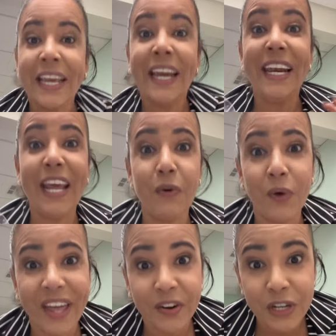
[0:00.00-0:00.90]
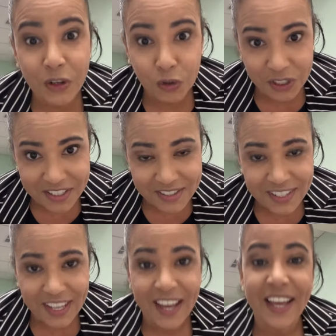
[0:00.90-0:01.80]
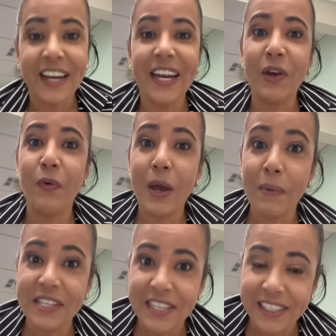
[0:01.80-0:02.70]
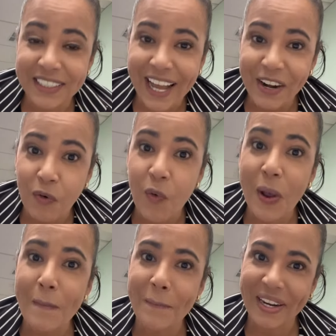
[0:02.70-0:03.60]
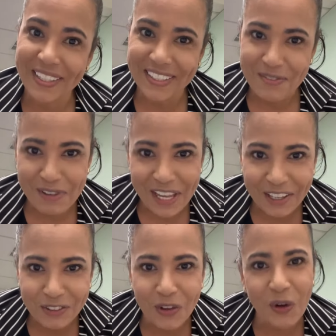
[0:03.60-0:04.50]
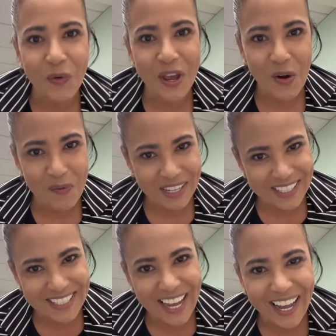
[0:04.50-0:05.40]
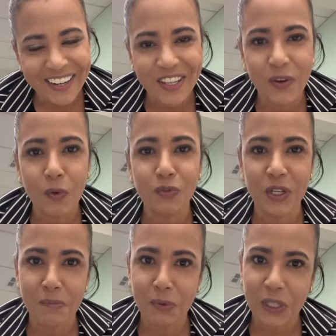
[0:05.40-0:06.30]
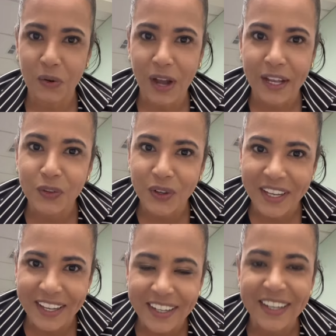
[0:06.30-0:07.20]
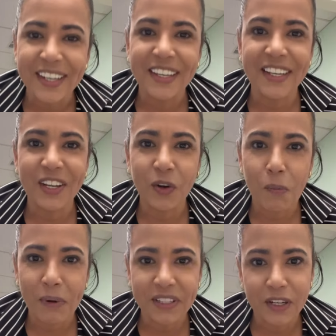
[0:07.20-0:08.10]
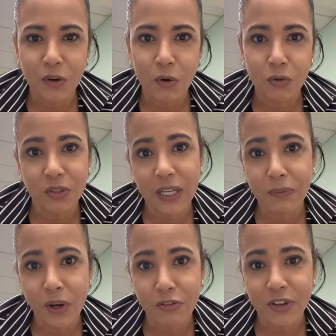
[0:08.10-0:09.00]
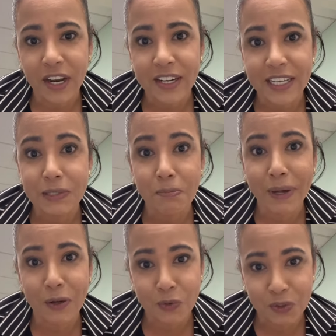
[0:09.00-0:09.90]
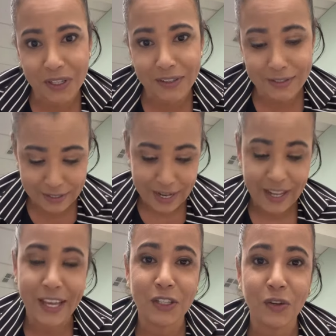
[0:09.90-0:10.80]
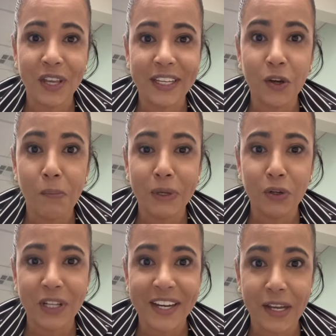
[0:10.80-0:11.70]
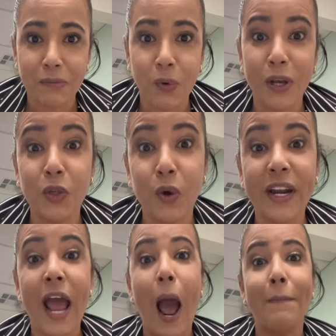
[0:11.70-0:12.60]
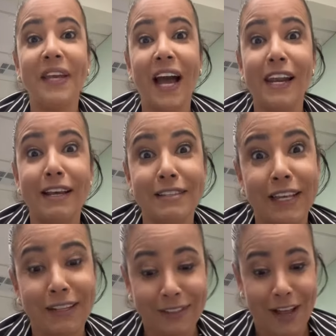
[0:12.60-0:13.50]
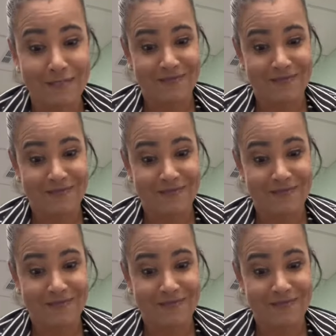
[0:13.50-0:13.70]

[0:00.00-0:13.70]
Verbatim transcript: Les voy a dar una noticia, les voy a presentar un emprendimiento que voy a comenzar. Llevo un tiempo trabajando en él y quiero compartirlo con ustedes porque al final es para ustedes. Estoy aquí con mi notaria que me va a ayudar a picar la cinta.